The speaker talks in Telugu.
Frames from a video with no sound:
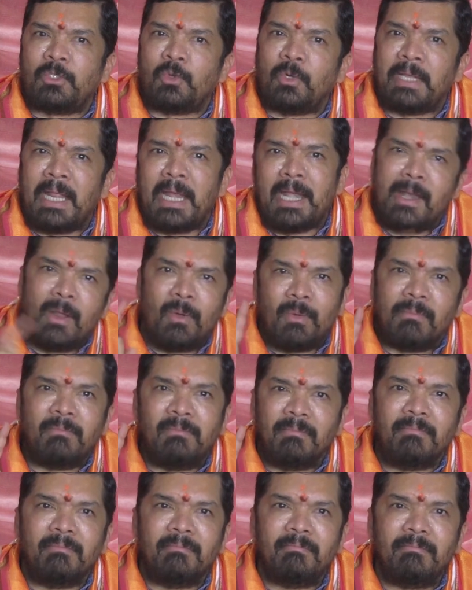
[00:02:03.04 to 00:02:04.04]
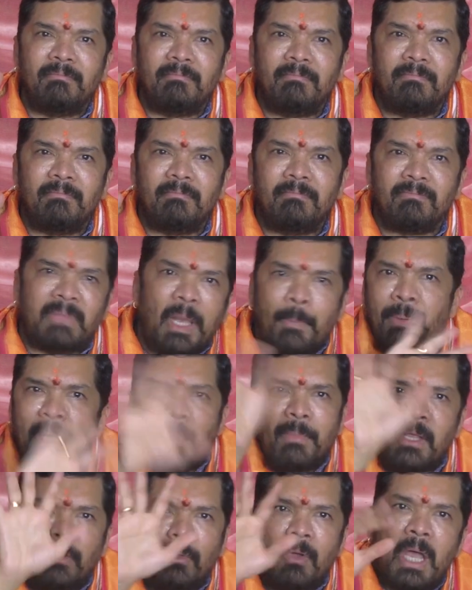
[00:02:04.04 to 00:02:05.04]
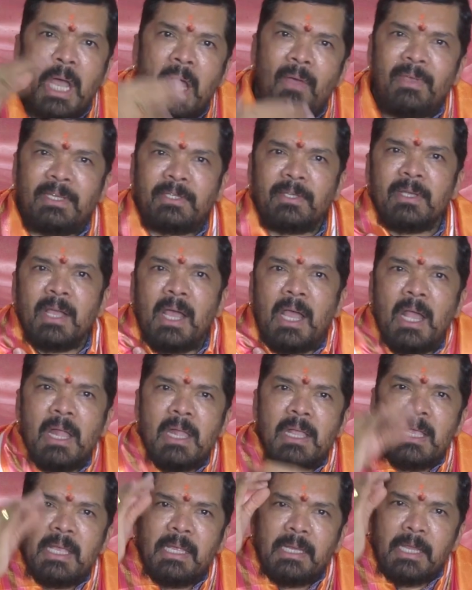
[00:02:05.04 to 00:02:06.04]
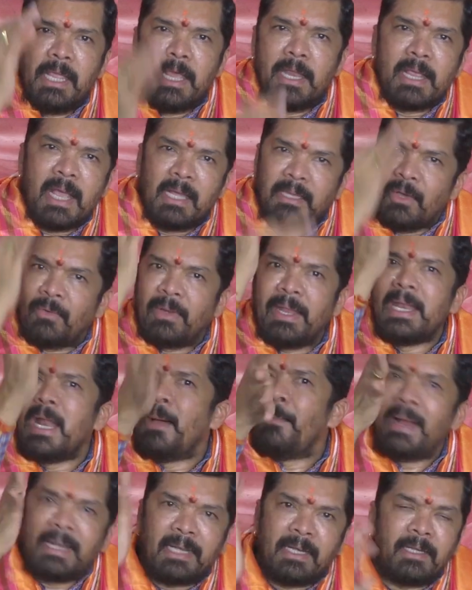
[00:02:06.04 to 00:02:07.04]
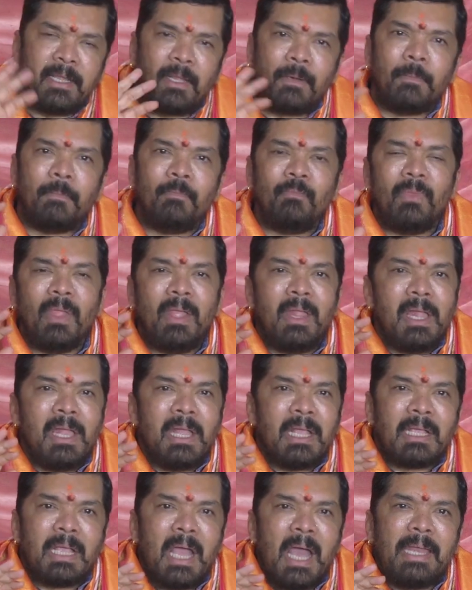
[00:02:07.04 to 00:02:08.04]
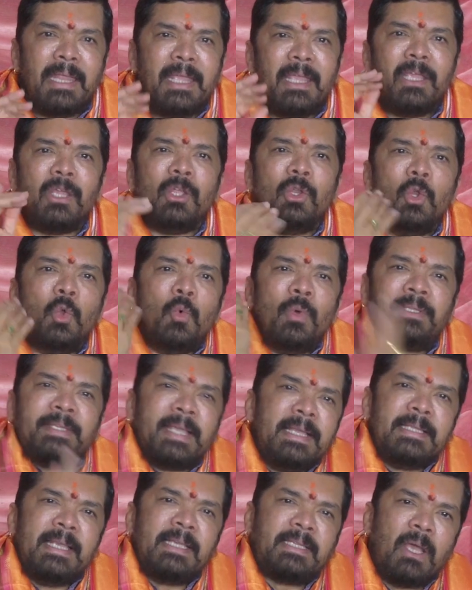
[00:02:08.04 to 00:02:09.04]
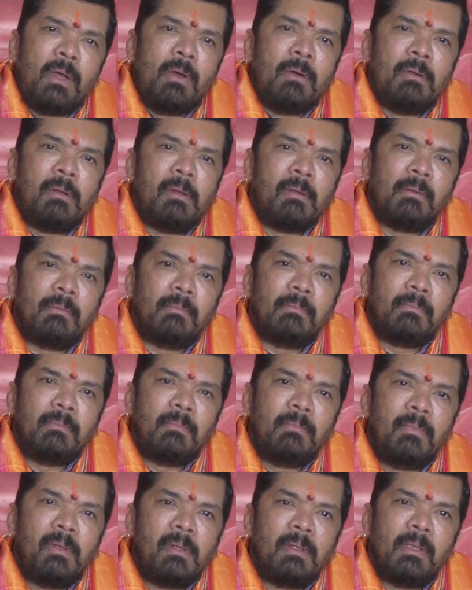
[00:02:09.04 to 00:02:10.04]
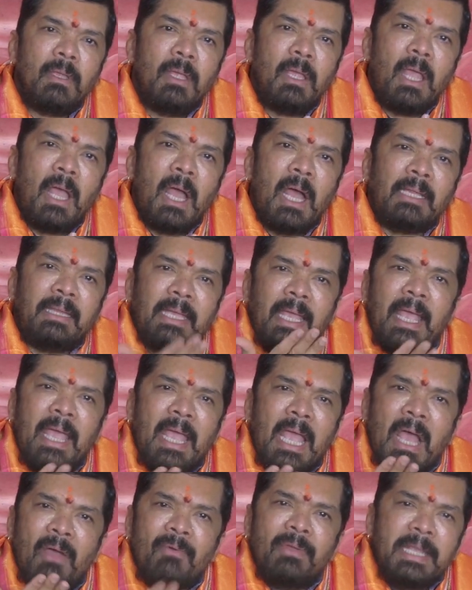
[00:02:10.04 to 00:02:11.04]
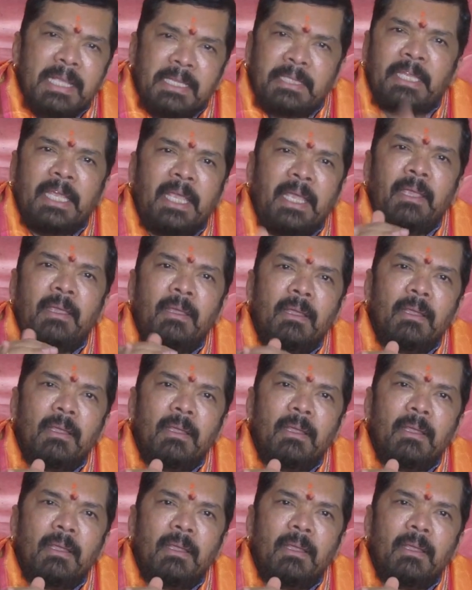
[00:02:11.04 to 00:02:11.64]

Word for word: తీసుకుంటాలన్నావు తప్పేం లేదు ఆ విషయంగా నేను కాదు ఎవరైనా మాట అంటారు కానీ నువ్వు చేంజ్ చేశావు అదే అవినీతి